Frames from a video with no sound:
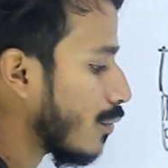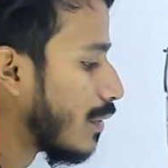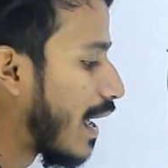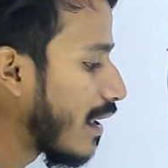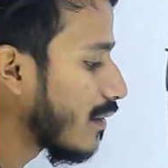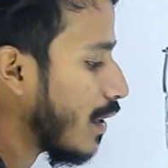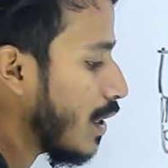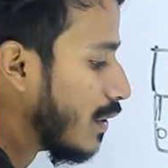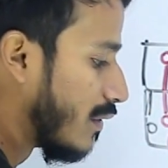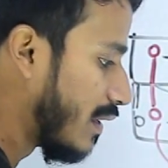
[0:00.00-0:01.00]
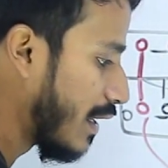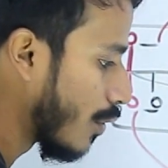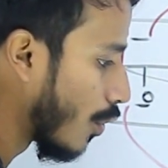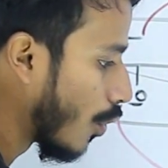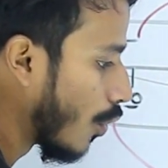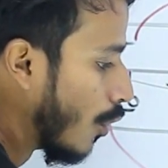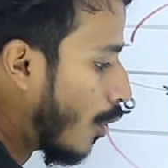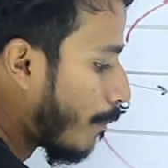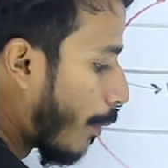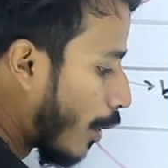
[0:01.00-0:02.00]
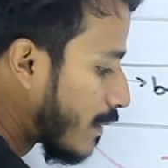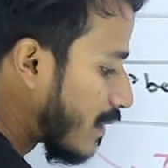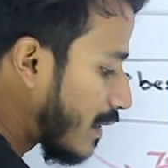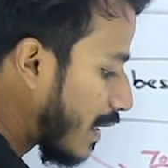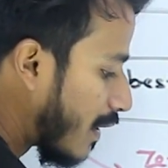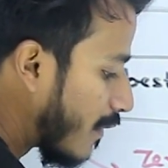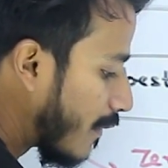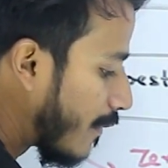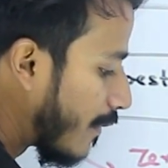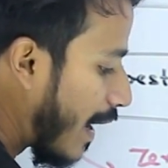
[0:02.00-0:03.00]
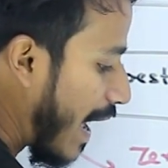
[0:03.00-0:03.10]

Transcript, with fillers: नोन एज जीरो पॉजिटिव